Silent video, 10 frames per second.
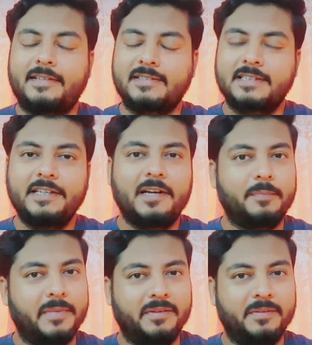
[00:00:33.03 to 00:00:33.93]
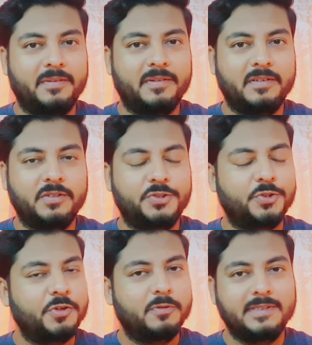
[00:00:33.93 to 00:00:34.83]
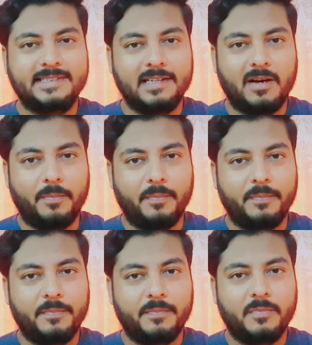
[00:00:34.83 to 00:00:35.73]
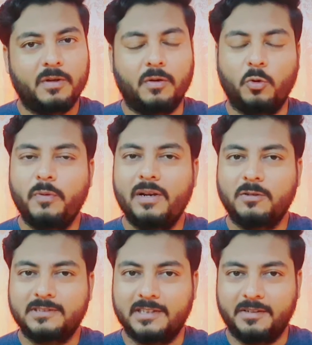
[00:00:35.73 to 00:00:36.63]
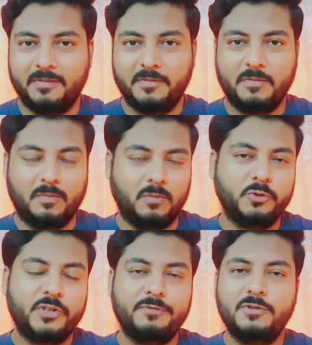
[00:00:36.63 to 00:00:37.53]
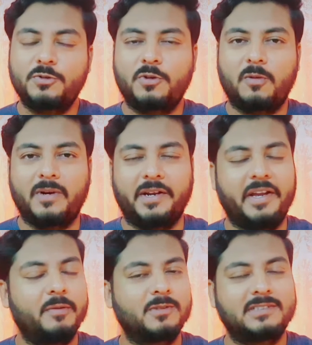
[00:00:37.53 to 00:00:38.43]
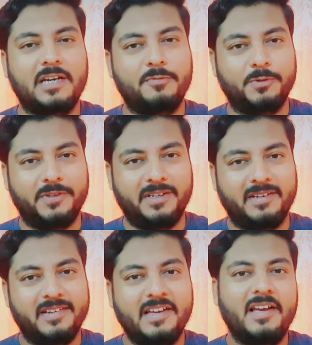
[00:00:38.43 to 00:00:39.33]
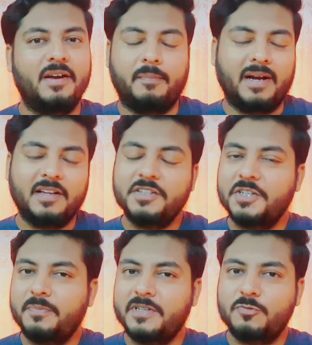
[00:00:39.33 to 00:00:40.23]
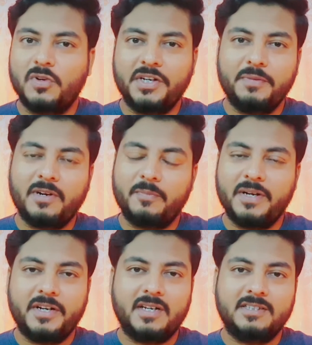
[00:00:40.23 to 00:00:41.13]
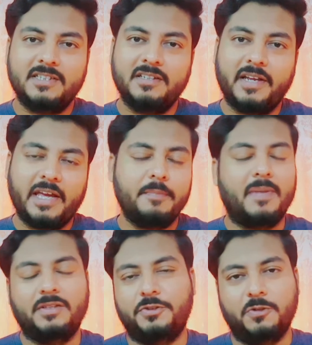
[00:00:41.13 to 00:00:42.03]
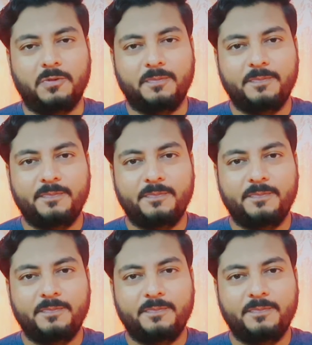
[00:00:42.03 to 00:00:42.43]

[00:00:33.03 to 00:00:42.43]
তাসকিন আহমেদ শরীফুল ইসলাম রুবেল হোসেন মুস্তাফিজুর রহমান এবং সাইফুদ্দিন বাংলাদেশের পেস বোলিং ডিপার্টমেন্টে আছেন এই পাঁচজন